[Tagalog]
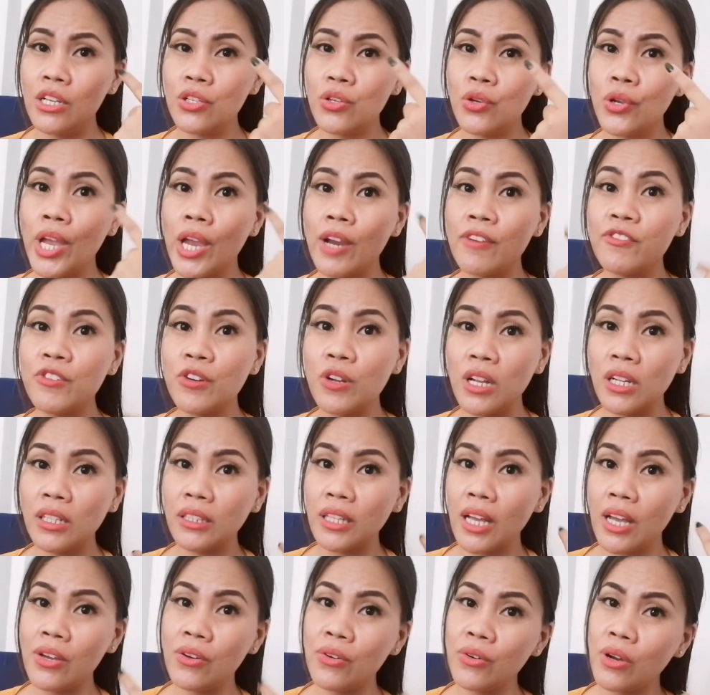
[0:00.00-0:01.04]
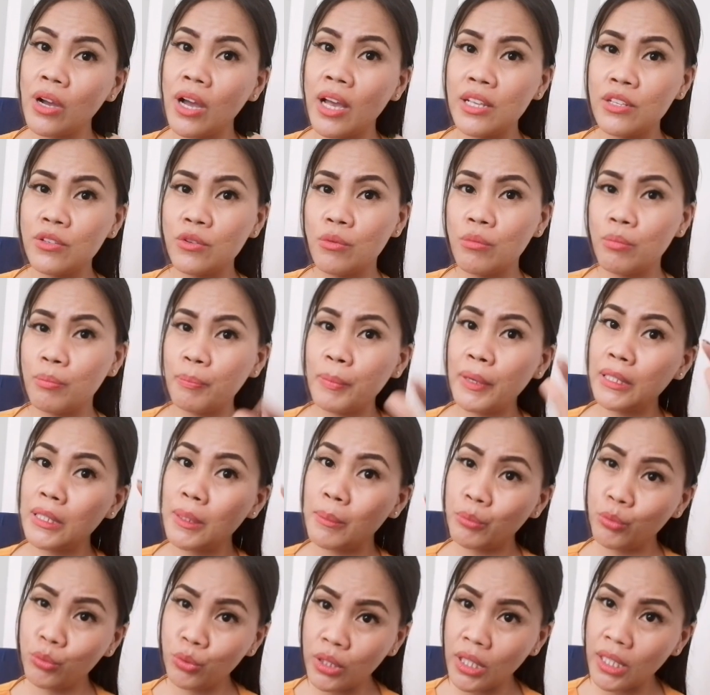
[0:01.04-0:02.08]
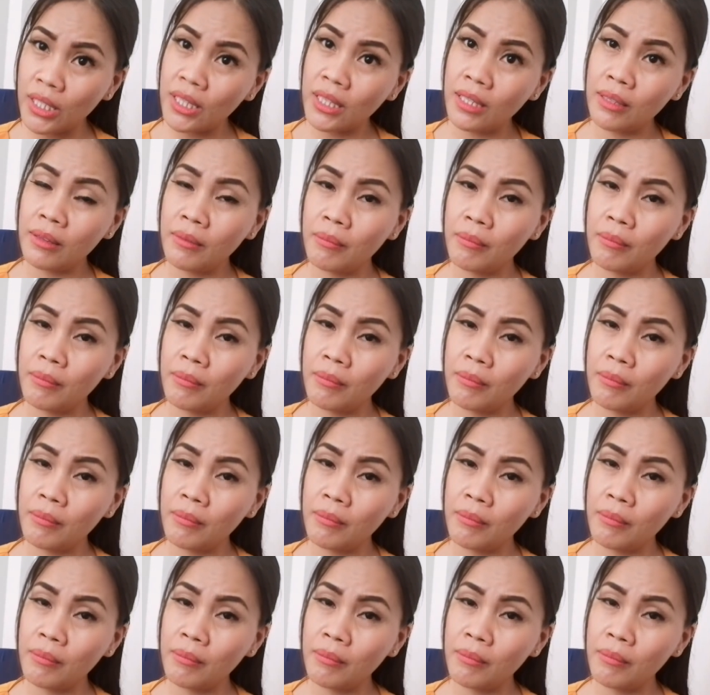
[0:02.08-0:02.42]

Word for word: So careful lang tayo guys kung pag napunta